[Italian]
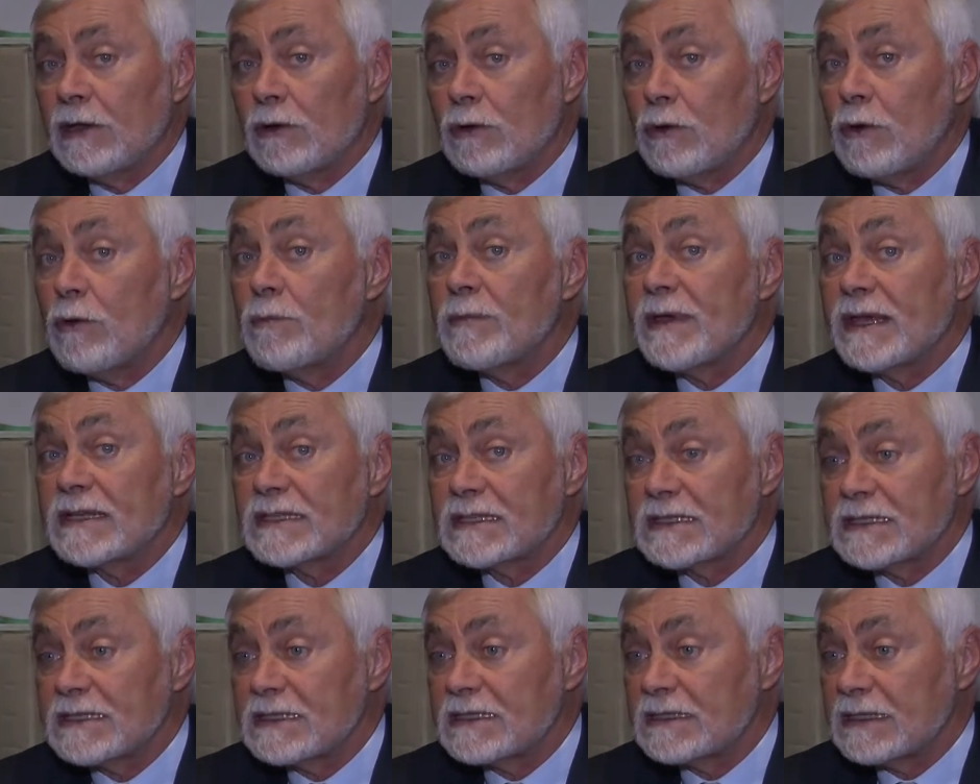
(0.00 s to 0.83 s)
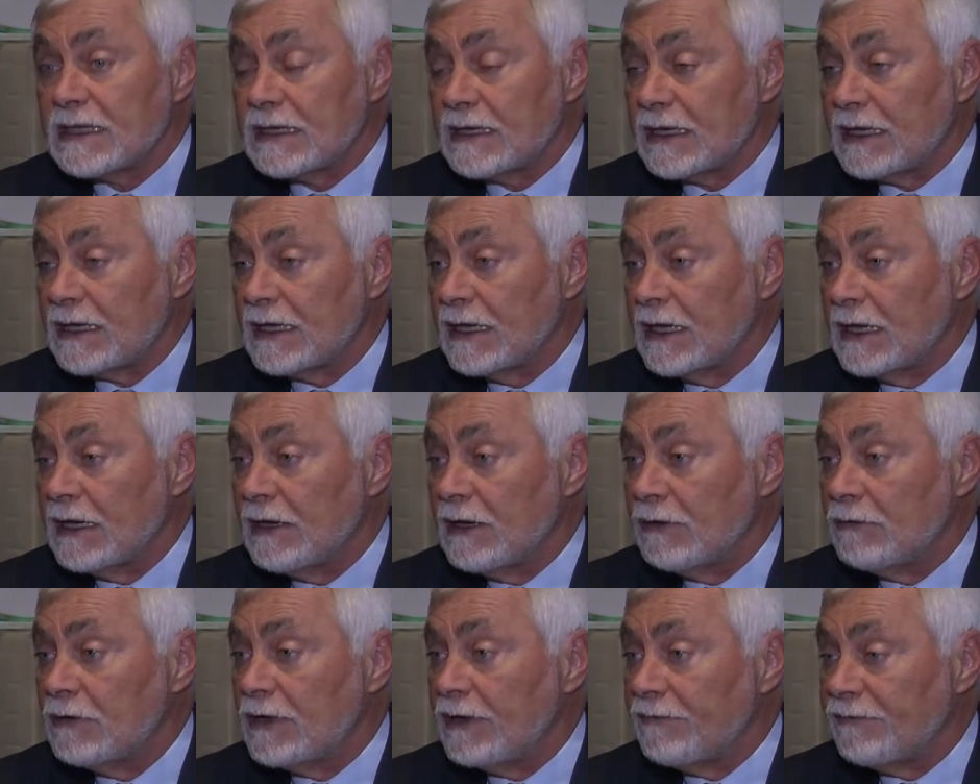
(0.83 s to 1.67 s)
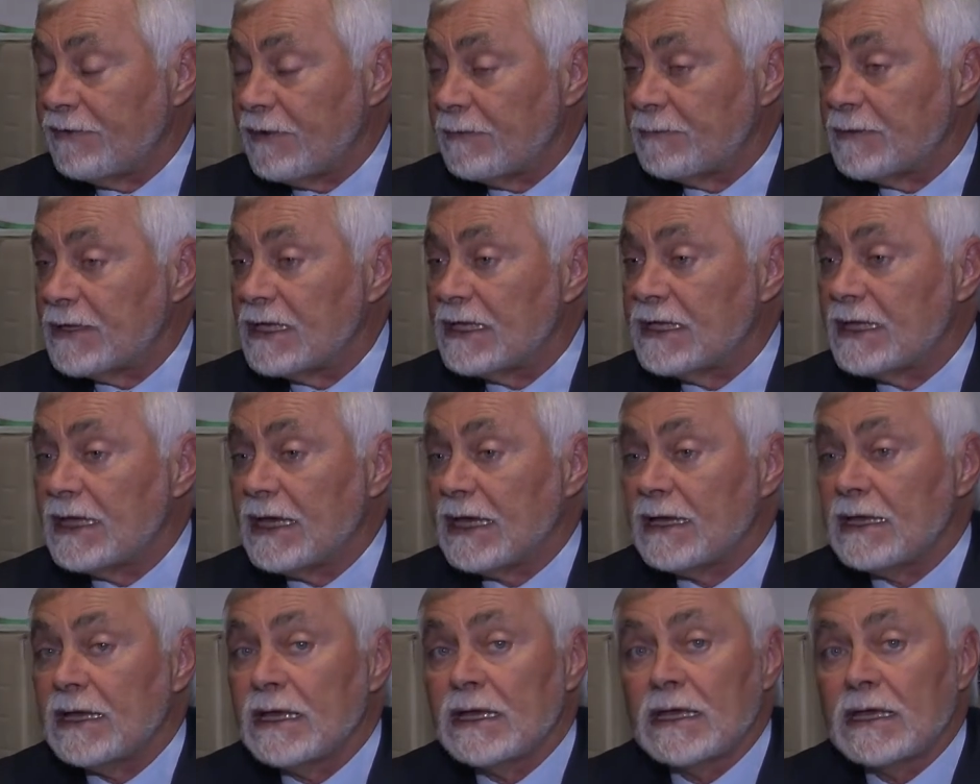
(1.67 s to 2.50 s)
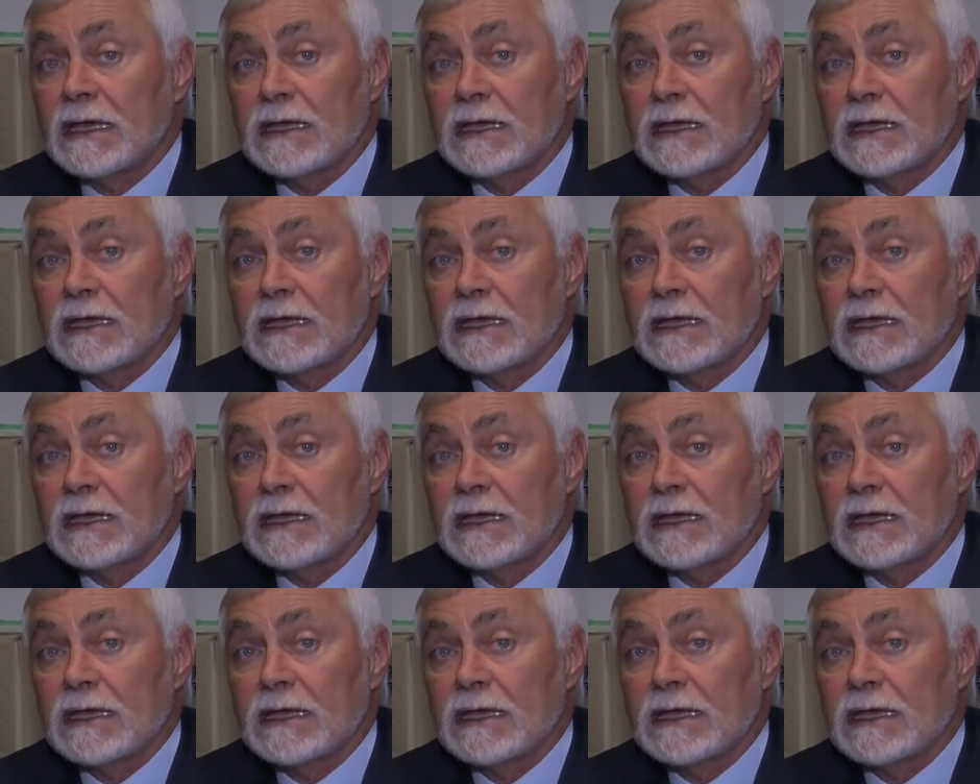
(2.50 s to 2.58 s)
come assistere una famiglia